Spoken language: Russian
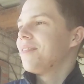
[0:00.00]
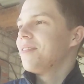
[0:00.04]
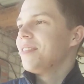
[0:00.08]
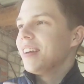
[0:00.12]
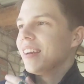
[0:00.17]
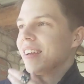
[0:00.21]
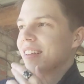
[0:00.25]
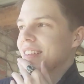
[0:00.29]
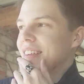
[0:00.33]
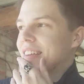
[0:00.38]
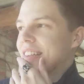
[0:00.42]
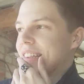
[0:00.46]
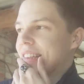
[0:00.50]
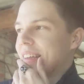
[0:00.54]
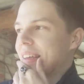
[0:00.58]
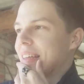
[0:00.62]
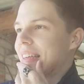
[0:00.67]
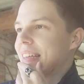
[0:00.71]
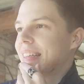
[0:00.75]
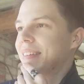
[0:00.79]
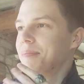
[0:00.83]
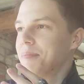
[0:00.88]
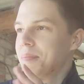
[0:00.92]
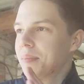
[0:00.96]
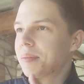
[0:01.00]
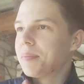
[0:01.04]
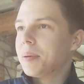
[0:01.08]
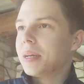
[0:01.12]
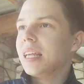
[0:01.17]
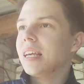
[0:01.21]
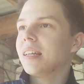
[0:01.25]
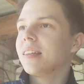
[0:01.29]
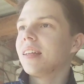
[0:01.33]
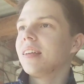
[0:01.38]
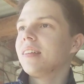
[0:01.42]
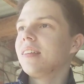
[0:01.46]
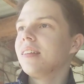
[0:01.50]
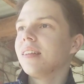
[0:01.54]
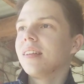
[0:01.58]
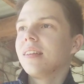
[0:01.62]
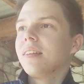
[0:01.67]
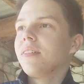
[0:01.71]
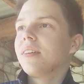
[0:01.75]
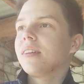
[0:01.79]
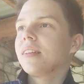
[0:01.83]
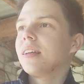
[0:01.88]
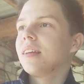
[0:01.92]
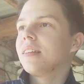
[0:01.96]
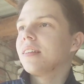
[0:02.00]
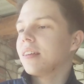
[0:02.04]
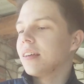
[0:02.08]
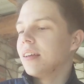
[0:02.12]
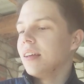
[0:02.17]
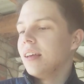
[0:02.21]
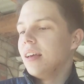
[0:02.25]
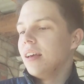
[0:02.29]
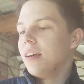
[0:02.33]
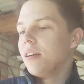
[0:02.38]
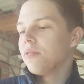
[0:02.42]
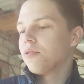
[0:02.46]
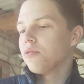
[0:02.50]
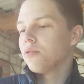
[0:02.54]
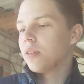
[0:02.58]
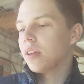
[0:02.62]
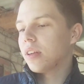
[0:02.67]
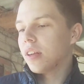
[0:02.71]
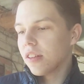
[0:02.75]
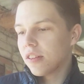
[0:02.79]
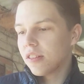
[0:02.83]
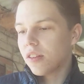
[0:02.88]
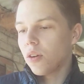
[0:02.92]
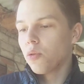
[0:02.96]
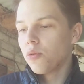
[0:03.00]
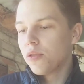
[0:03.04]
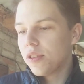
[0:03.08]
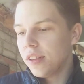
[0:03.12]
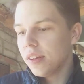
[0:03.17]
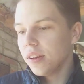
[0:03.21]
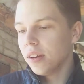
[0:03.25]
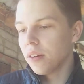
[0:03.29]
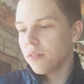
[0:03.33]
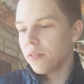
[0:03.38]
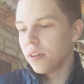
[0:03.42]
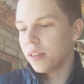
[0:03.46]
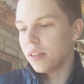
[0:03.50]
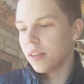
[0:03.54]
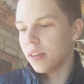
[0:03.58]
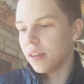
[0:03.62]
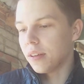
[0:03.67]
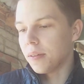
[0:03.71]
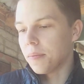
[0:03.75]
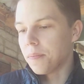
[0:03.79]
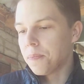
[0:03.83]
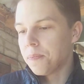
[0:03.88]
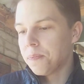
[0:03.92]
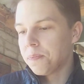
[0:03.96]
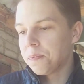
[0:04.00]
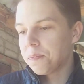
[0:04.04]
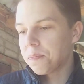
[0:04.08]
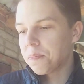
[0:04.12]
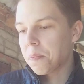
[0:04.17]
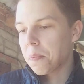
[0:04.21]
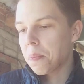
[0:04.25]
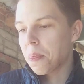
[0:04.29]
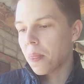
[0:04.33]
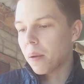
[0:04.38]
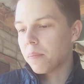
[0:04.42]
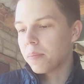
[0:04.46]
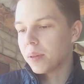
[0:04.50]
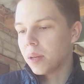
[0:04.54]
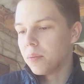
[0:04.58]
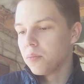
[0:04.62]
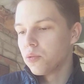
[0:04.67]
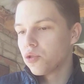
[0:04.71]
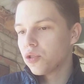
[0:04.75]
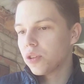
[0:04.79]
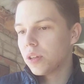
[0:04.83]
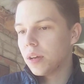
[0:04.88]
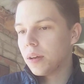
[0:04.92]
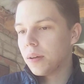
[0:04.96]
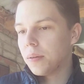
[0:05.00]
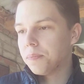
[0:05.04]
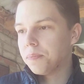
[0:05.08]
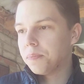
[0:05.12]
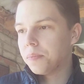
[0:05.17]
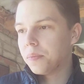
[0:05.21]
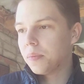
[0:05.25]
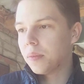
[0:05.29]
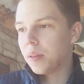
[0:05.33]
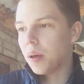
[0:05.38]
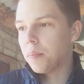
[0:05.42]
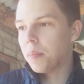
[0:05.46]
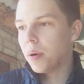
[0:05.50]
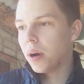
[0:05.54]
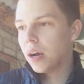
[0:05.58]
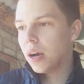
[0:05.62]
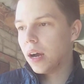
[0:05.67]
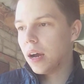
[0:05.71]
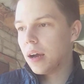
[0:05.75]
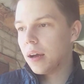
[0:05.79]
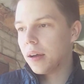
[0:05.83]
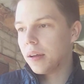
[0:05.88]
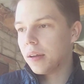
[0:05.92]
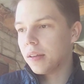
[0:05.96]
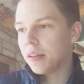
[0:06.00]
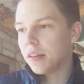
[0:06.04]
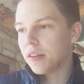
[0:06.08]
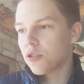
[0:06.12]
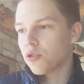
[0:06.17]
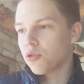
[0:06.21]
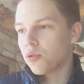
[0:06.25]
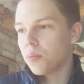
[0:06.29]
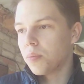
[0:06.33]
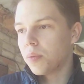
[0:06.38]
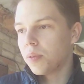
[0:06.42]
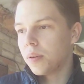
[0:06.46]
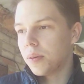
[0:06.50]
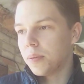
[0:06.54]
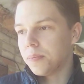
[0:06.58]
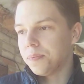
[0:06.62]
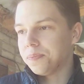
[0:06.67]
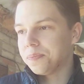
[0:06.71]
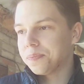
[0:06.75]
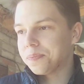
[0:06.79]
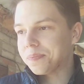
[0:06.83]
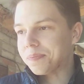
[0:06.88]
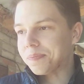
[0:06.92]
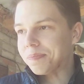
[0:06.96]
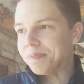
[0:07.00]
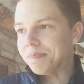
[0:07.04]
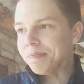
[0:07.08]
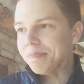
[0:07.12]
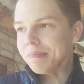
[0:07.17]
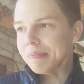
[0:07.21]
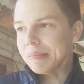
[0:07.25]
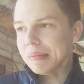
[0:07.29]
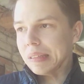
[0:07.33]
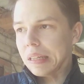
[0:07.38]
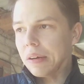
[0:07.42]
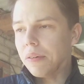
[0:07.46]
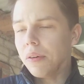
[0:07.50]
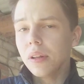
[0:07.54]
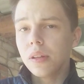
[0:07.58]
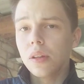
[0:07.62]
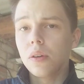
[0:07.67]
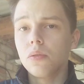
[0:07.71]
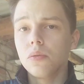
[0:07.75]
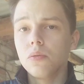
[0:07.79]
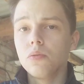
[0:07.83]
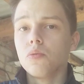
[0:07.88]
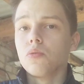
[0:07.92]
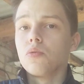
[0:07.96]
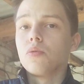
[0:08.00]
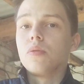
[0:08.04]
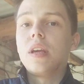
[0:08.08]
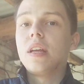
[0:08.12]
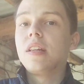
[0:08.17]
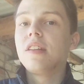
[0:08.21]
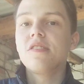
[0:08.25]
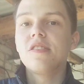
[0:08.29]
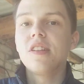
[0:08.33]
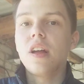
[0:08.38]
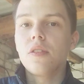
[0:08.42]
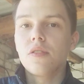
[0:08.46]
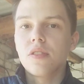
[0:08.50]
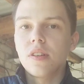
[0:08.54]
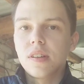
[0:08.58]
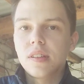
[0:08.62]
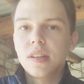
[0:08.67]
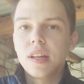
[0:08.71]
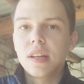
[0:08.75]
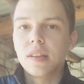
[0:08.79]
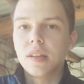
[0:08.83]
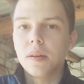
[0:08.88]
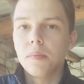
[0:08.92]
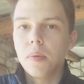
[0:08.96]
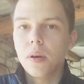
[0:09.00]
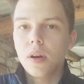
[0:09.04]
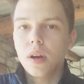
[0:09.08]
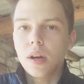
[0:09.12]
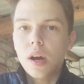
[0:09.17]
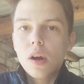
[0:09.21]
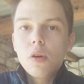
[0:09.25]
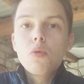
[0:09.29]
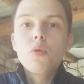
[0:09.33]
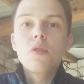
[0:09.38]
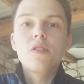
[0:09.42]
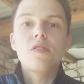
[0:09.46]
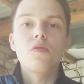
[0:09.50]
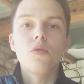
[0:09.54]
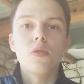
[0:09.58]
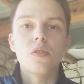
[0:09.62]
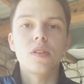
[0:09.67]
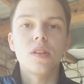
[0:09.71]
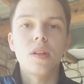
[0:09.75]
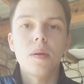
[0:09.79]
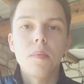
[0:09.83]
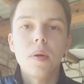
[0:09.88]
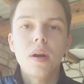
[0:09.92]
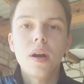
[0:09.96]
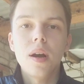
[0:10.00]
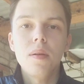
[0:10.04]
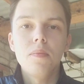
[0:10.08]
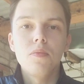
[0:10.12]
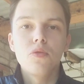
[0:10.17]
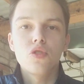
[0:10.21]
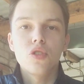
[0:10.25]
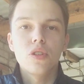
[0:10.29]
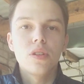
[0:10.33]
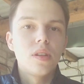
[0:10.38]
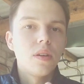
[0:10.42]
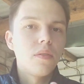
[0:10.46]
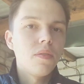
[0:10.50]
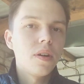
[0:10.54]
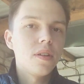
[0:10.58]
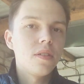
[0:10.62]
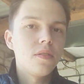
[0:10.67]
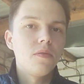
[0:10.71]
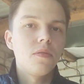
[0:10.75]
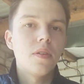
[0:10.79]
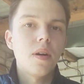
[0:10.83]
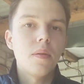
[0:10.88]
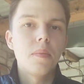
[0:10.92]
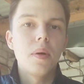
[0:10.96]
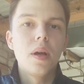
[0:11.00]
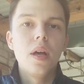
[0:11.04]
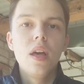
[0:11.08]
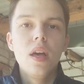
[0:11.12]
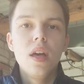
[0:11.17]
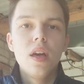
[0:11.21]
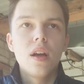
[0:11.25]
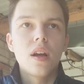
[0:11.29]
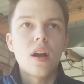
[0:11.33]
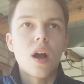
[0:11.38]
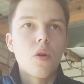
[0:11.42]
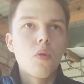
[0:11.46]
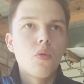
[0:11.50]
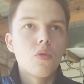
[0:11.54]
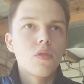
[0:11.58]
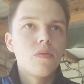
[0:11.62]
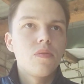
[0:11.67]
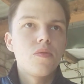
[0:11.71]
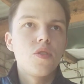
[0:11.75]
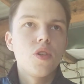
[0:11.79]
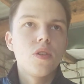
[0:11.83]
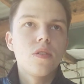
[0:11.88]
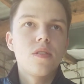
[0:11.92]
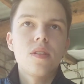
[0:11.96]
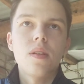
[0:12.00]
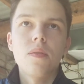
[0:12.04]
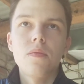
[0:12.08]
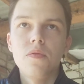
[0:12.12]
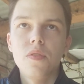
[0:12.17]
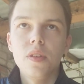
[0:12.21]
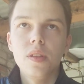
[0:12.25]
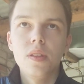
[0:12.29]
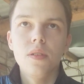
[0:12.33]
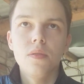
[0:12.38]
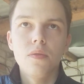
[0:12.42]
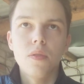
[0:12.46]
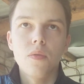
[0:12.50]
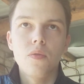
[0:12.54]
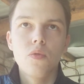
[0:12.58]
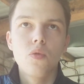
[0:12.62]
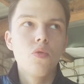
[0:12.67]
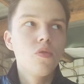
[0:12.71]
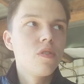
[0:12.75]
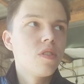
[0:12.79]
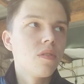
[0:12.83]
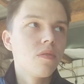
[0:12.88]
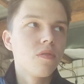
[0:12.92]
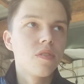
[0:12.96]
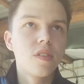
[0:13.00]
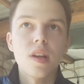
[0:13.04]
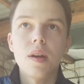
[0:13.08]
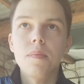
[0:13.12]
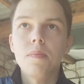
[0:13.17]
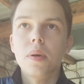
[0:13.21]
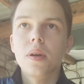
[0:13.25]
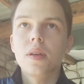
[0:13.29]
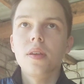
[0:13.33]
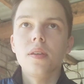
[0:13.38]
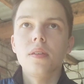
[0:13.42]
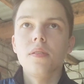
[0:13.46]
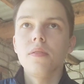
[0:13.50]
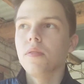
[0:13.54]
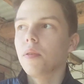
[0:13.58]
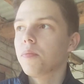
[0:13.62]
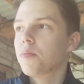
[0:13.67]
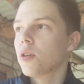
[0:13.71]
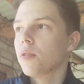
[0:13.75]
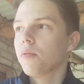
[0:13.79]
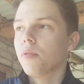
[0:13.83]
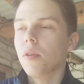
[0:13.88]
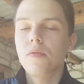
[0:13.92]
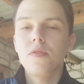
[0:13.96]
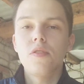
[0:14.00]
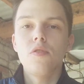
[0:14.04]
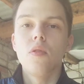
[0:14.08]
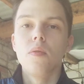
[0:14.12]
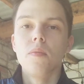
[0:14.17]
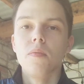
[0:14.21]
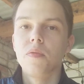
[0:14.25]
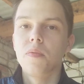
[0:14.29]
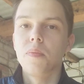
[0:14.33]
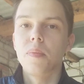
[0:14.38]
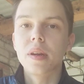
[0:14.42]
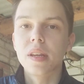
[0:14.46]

выразиться, понятное дело, наверное, это все-таки соусирование, потому что табака, чтобы давал, ну, я не знаю, сорта табака, какой сорт табака может давать вам кокос в чистом виде, во вкусе, в запахе и вообще во всем, в